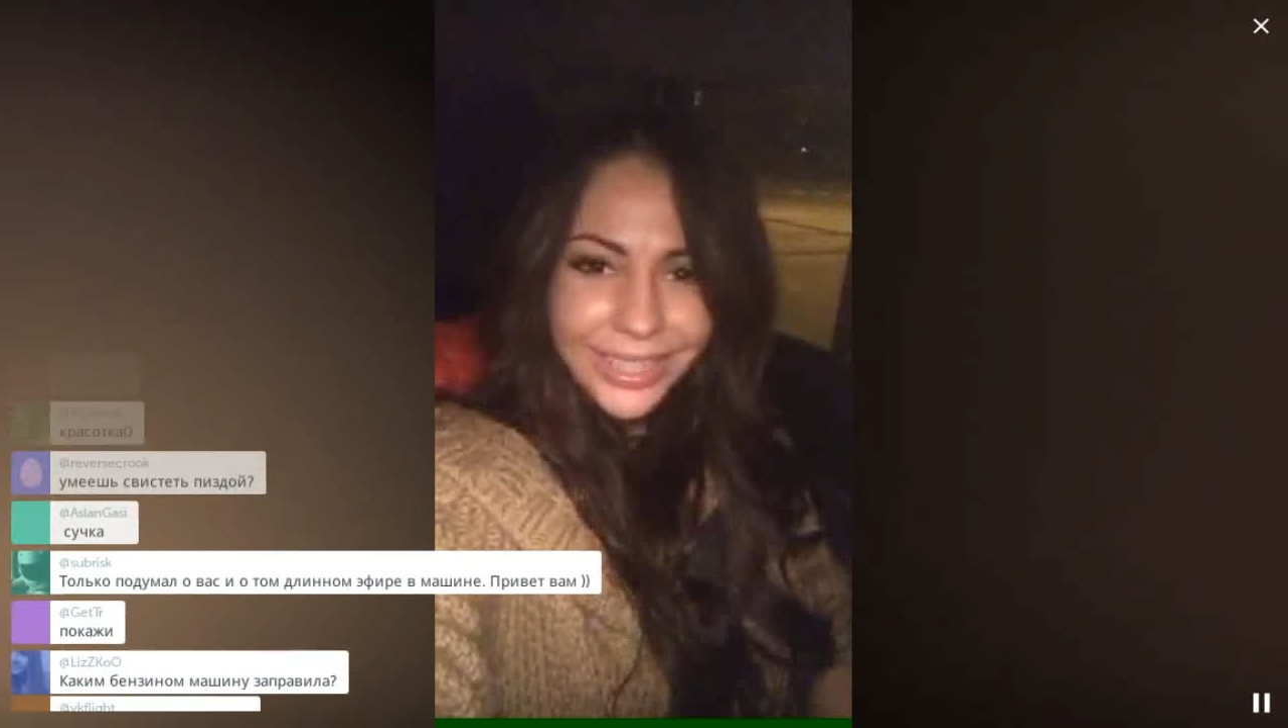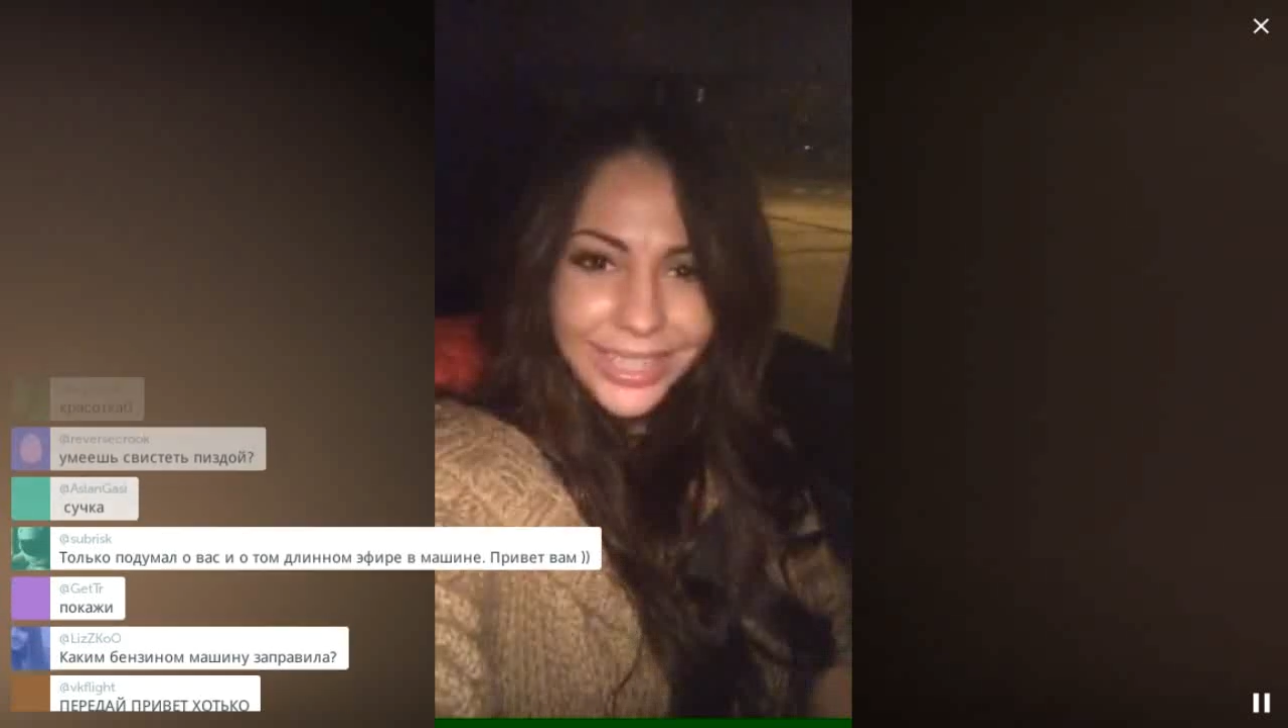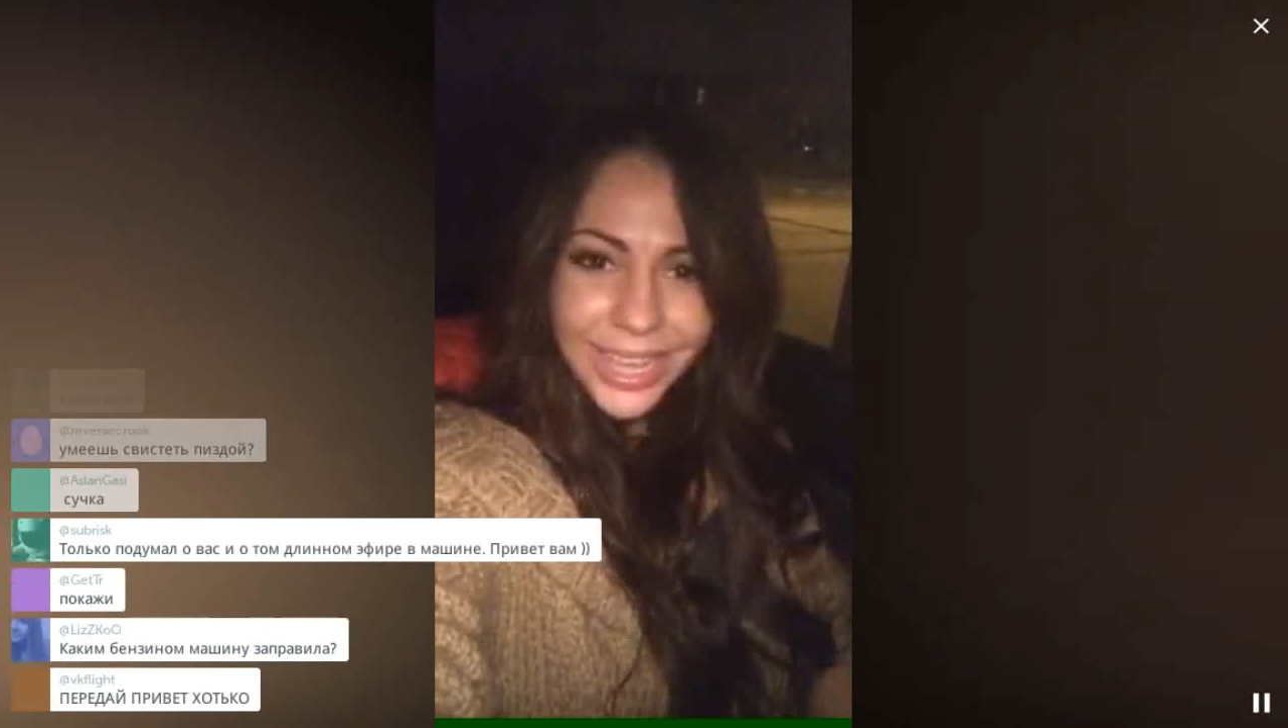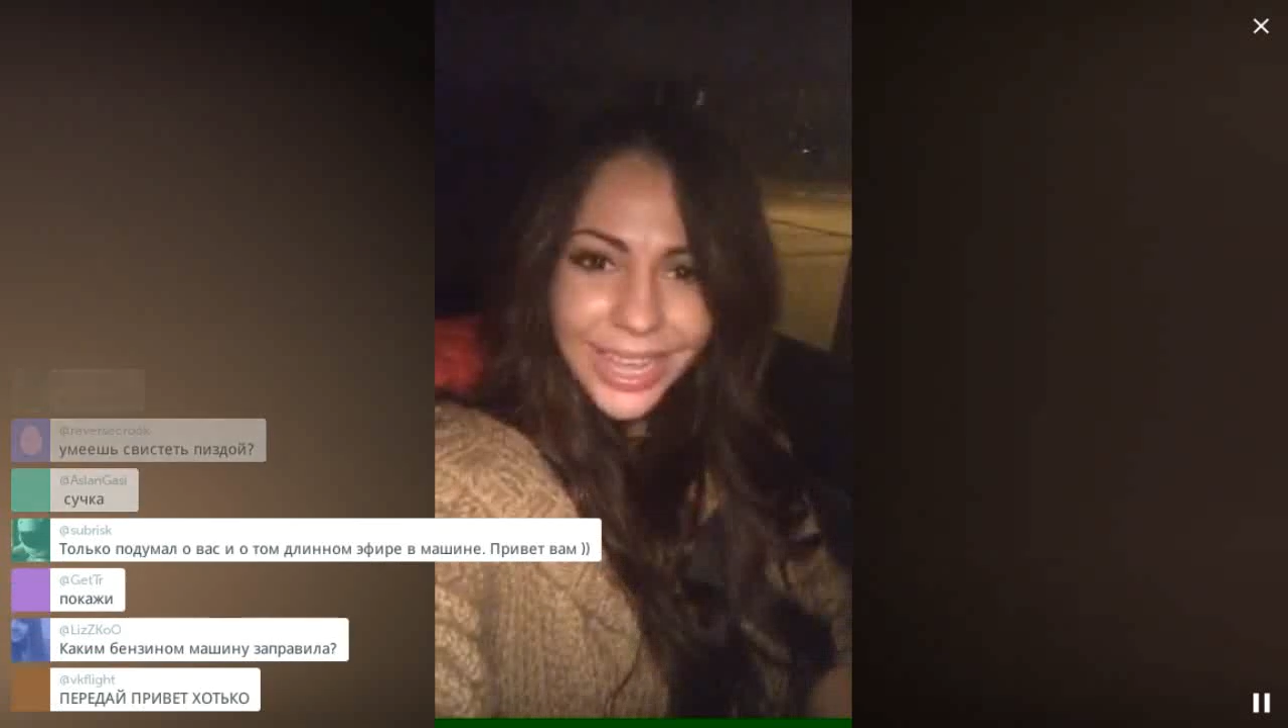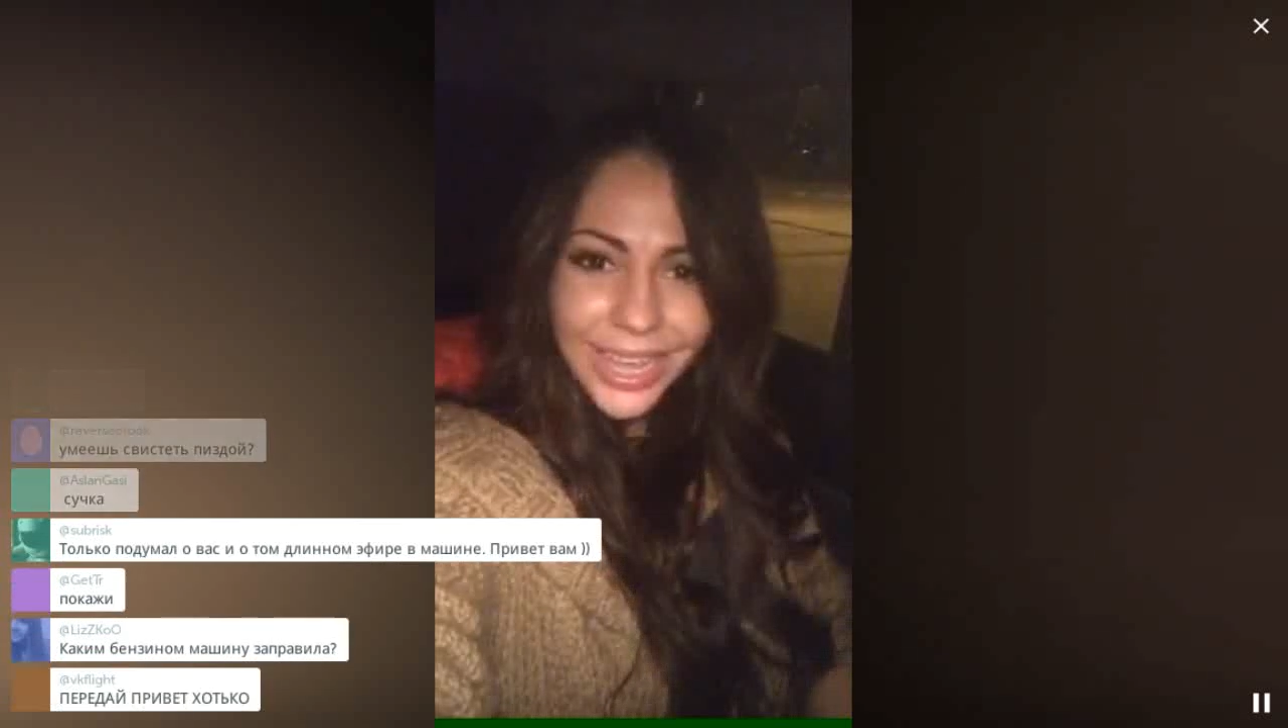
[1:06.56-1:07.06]

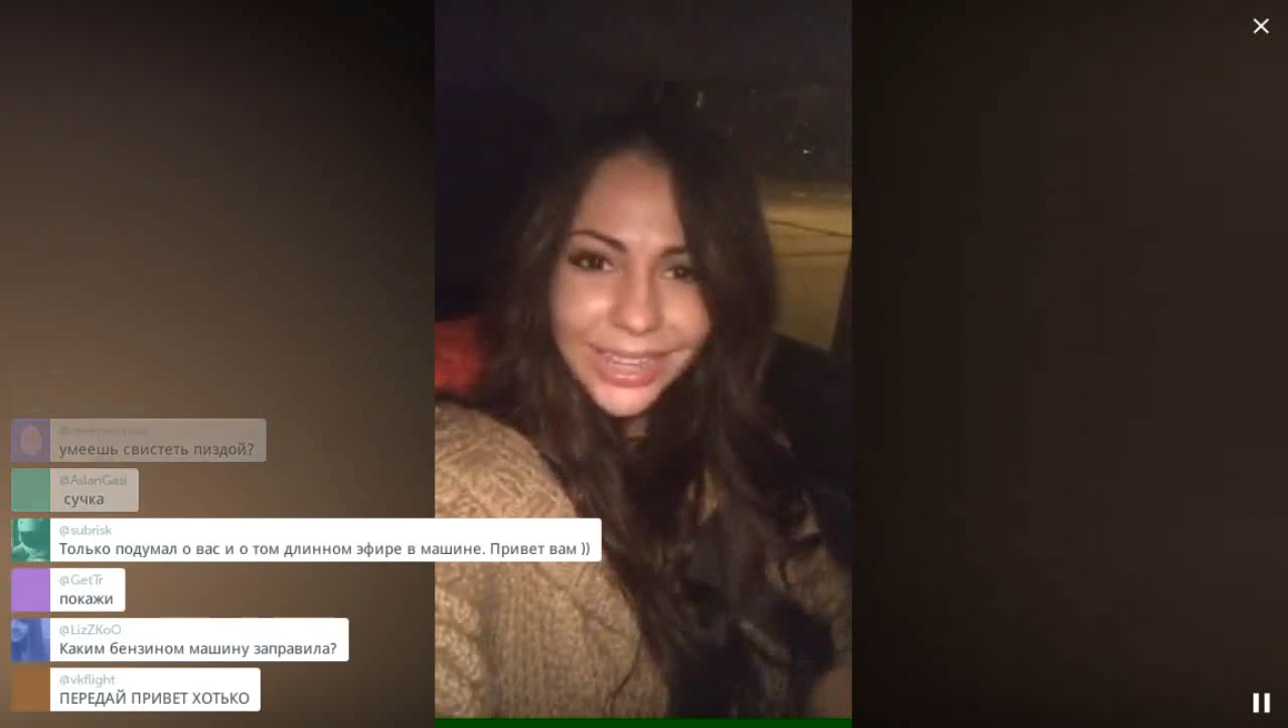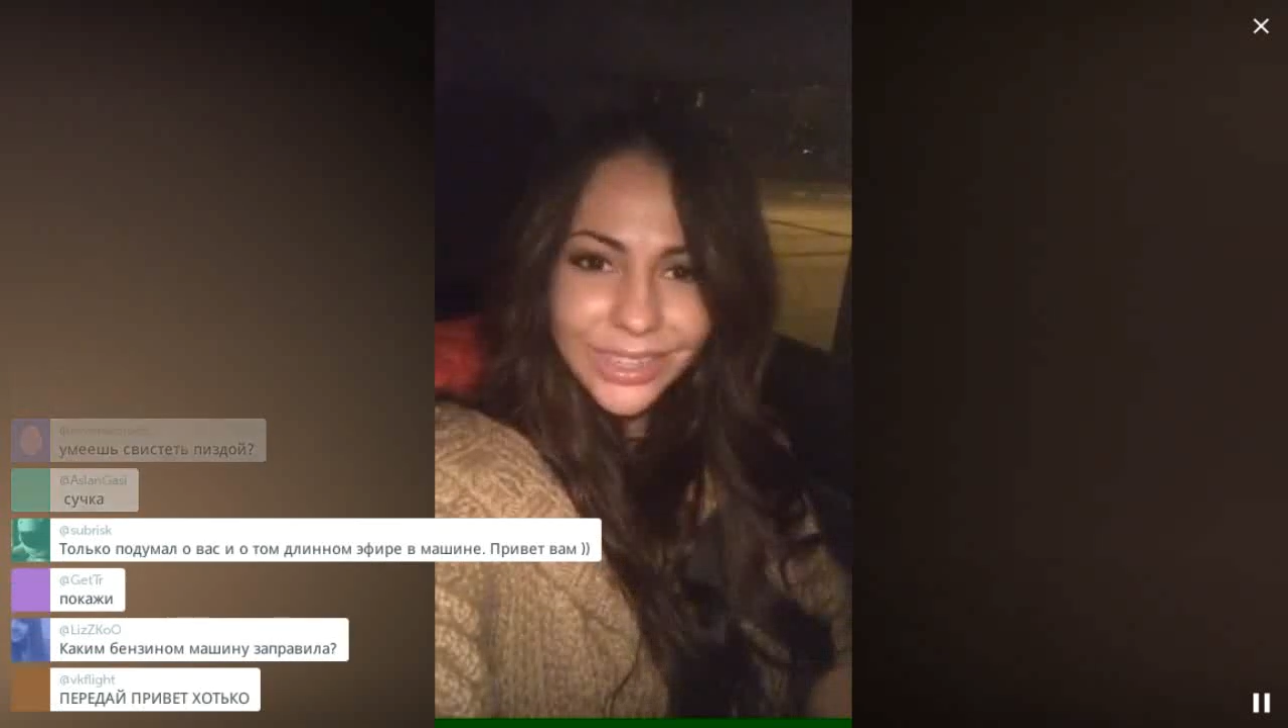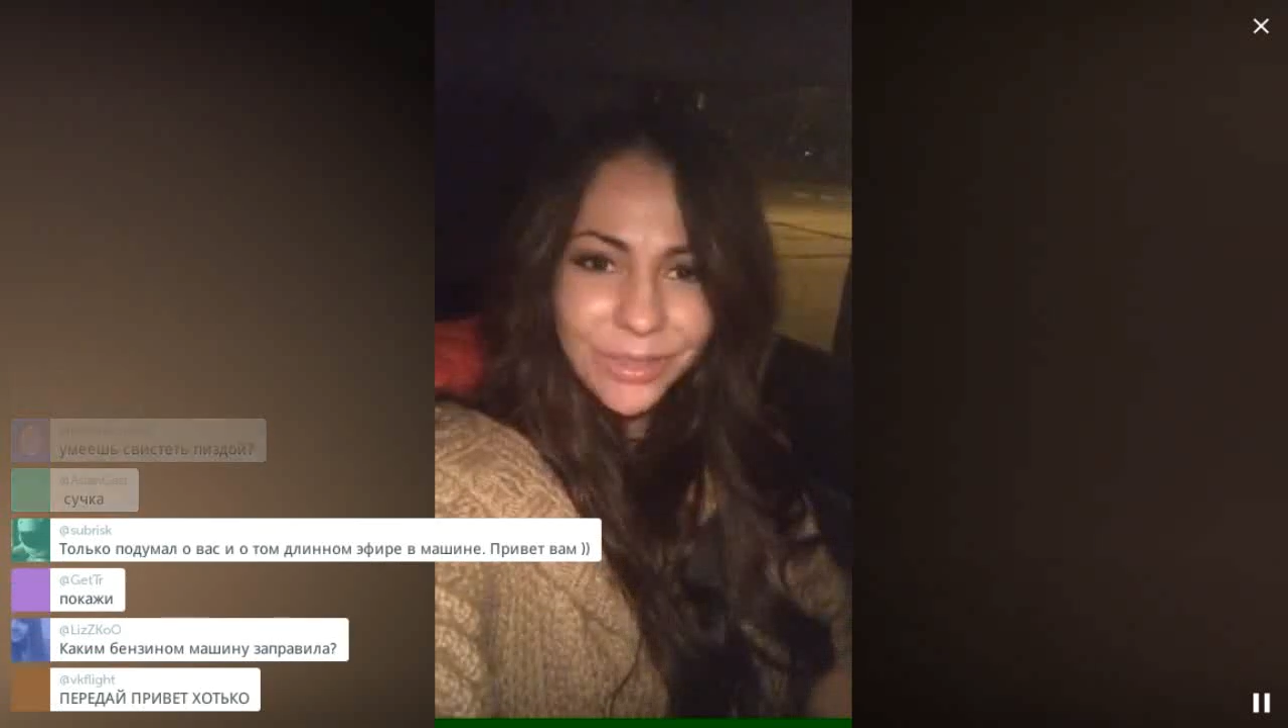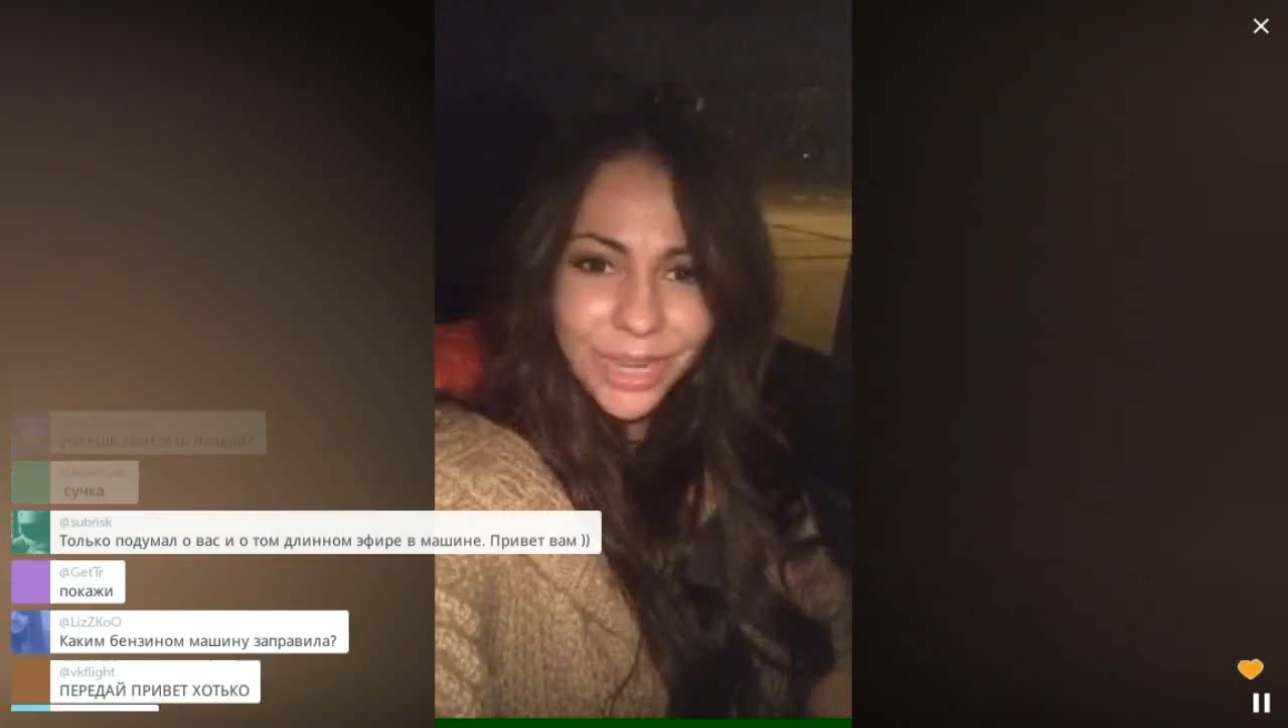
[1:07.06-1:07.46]
Так,